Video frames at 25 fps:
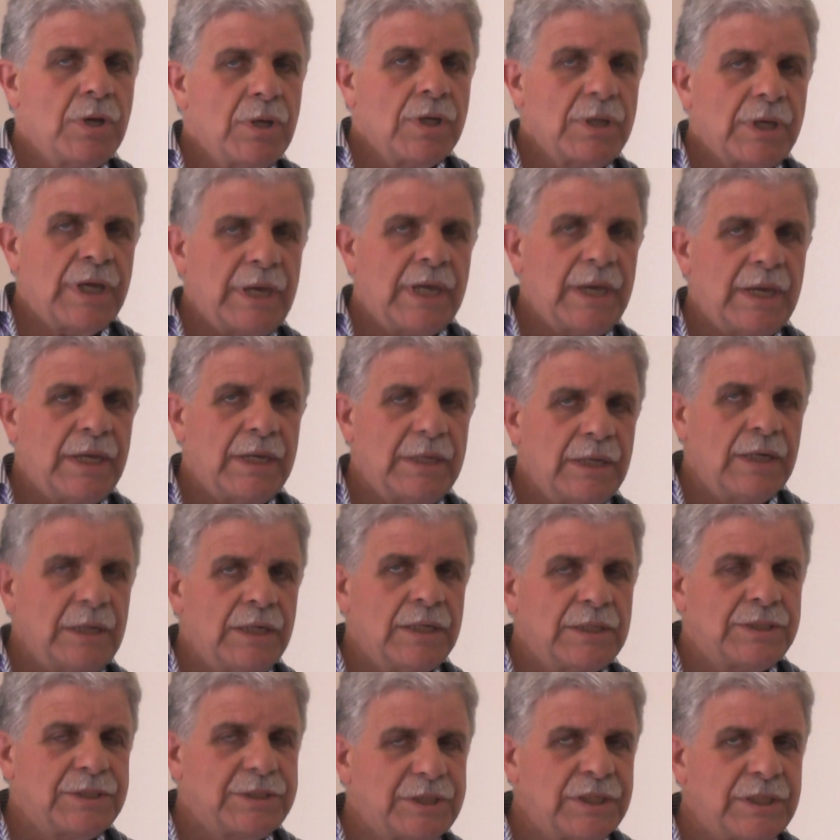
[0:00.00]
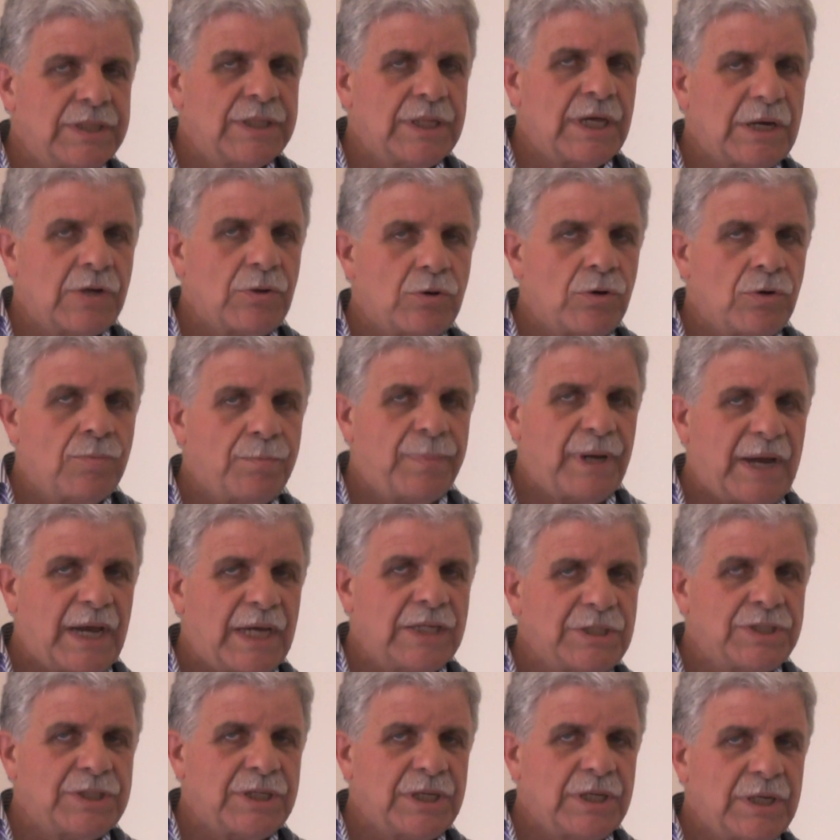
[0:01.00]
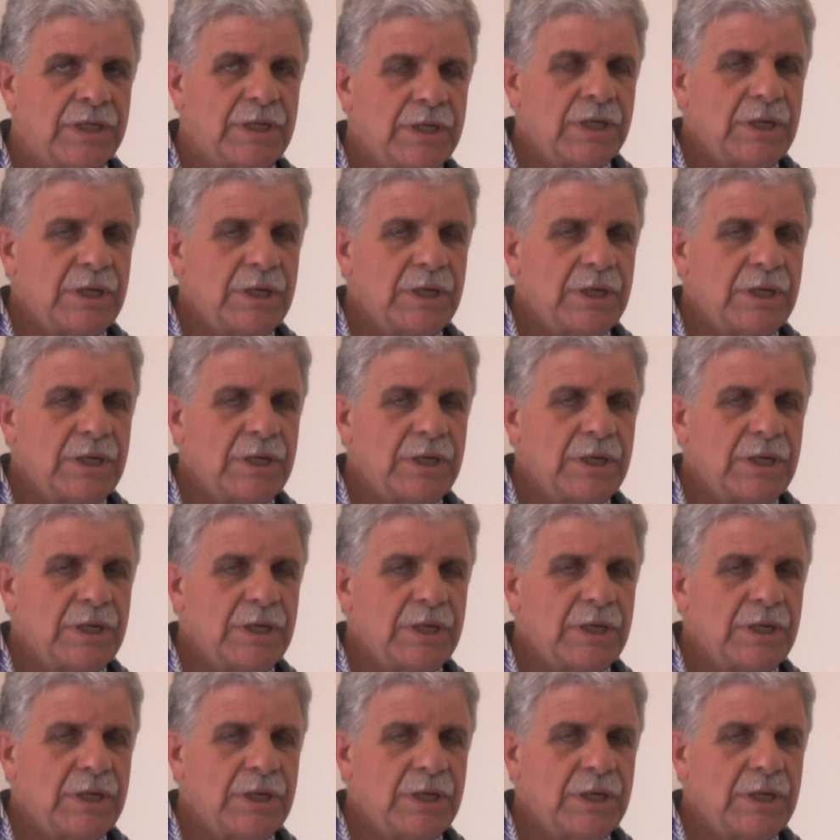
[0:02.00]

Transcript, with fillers: che il sindaco Pace